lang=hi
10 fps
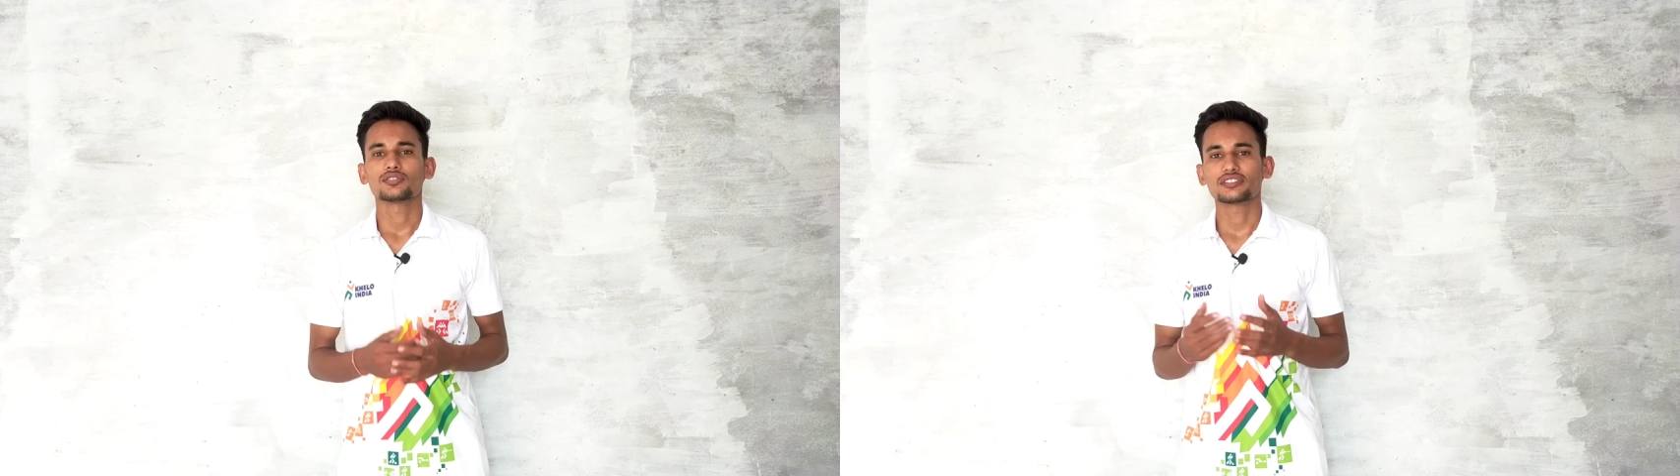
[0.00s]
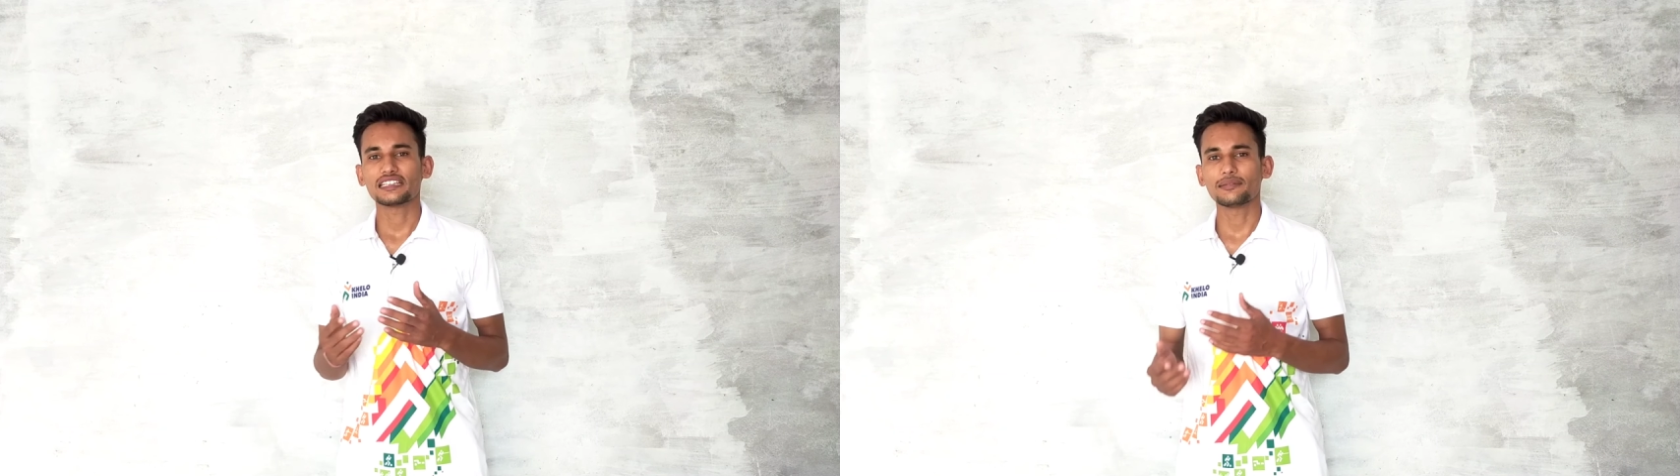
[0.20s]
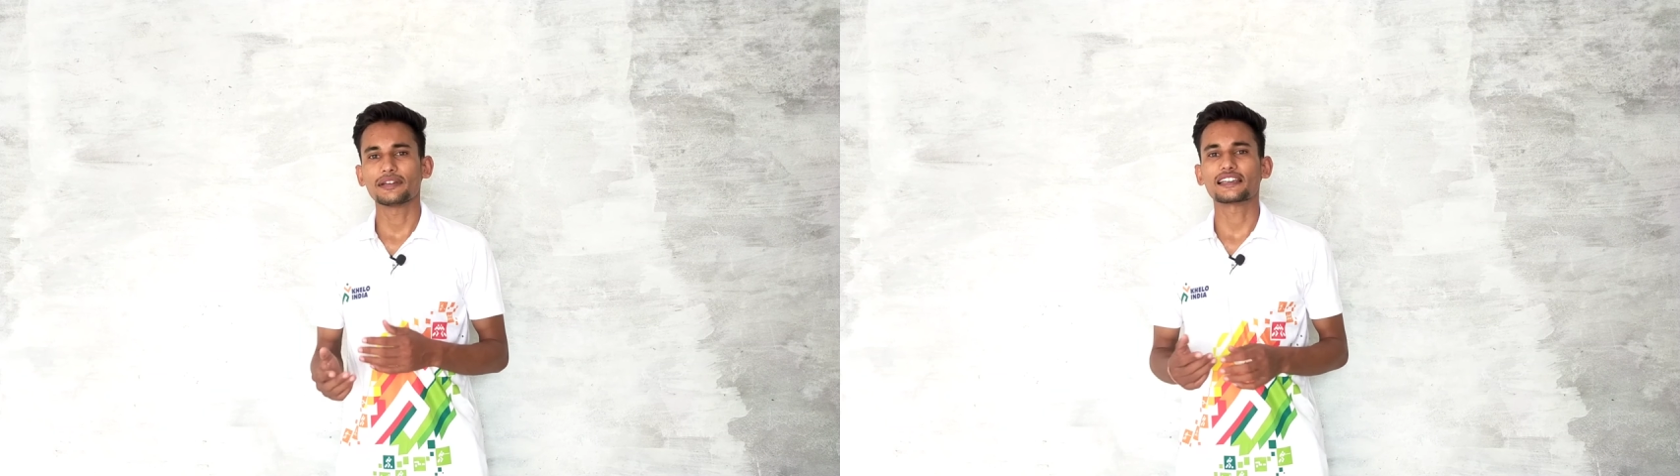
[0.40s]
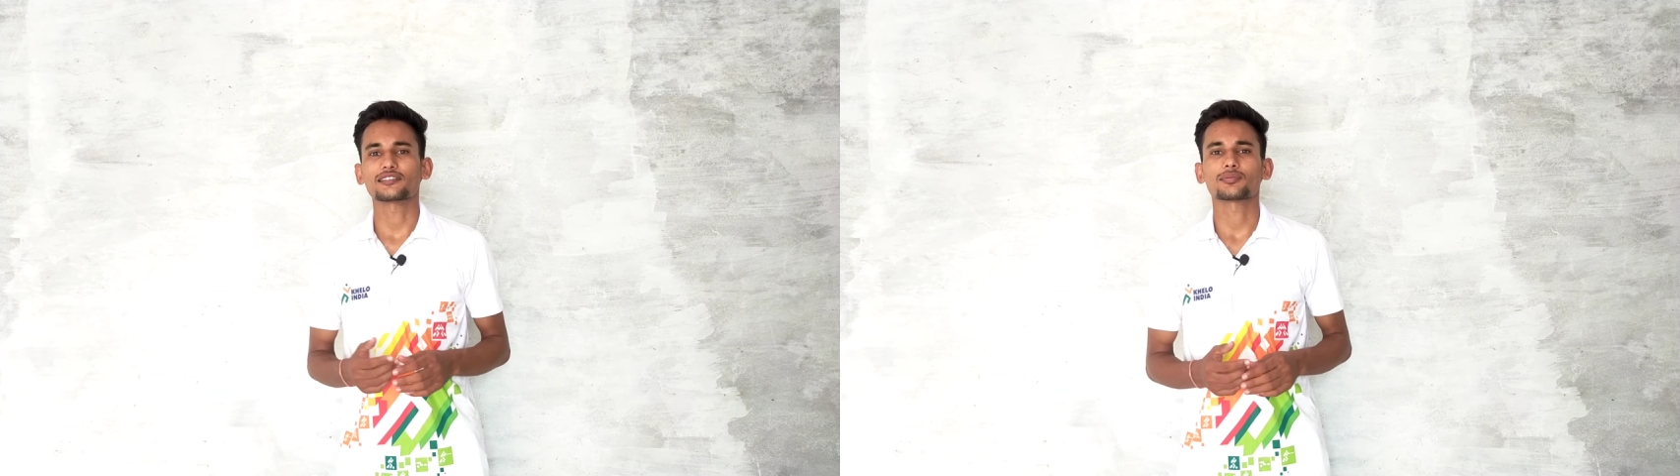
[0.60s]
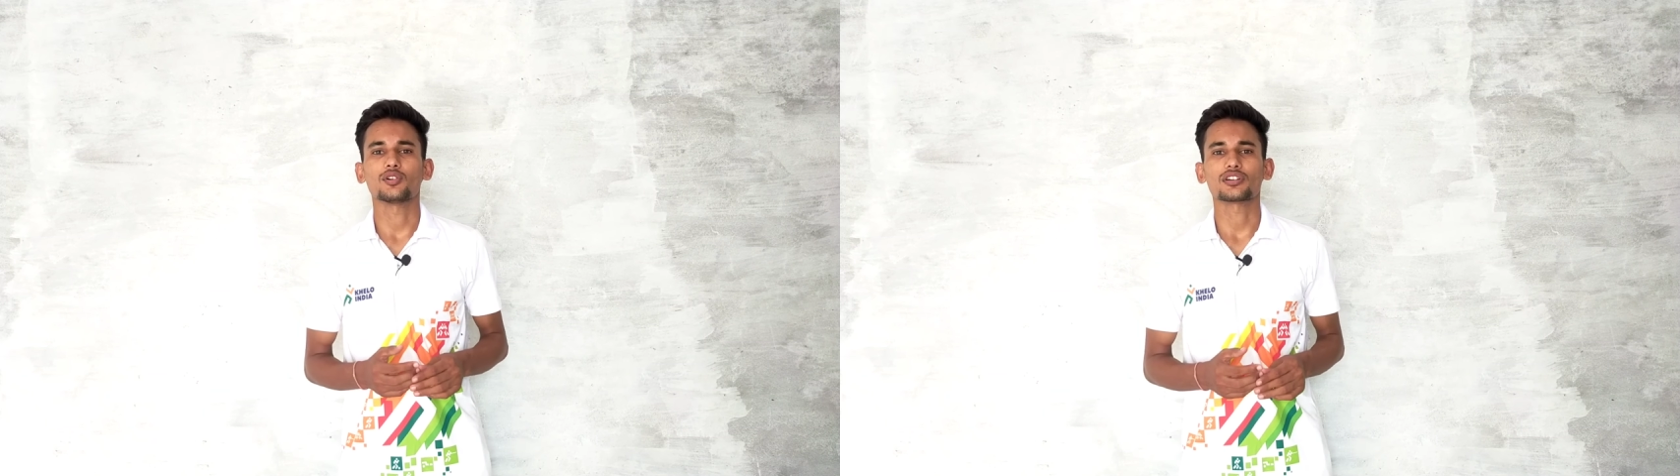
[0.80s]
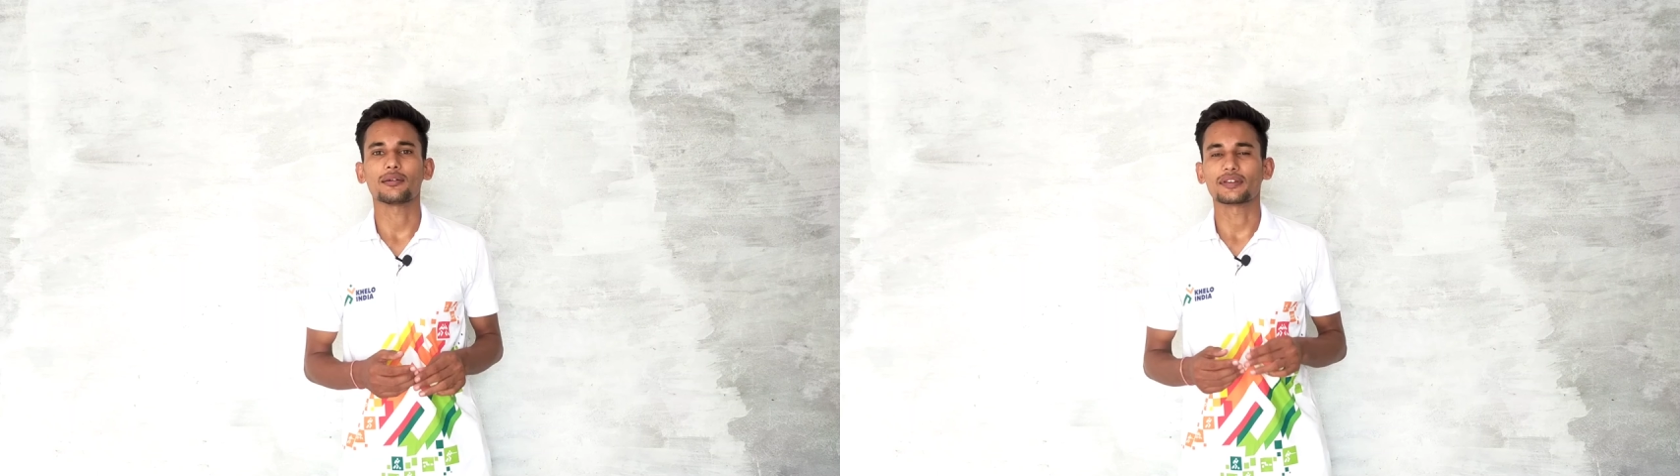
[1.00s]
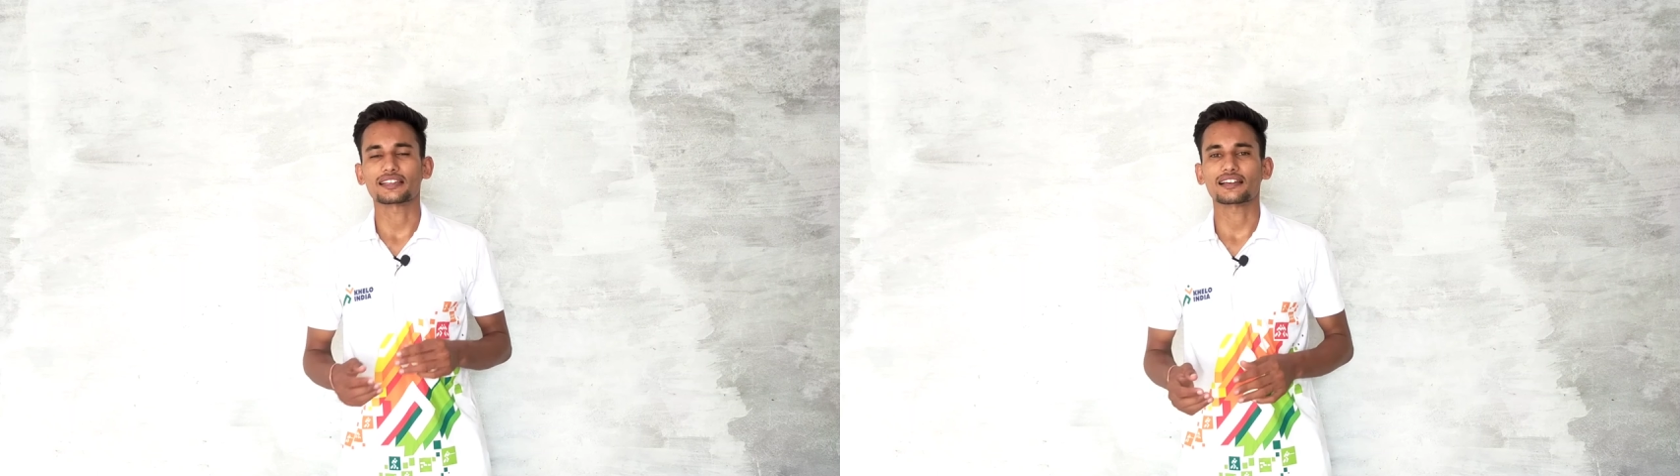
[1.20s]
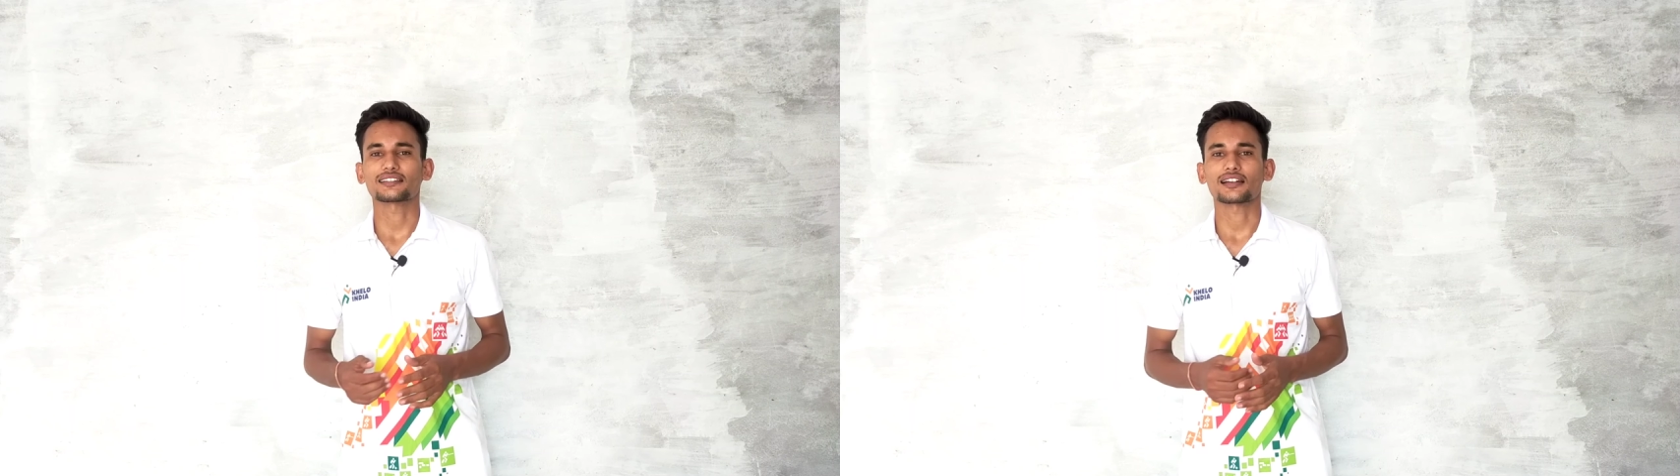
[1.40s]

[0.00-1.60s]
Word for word: तीन मीटिंग्स में होंगे हमेशा की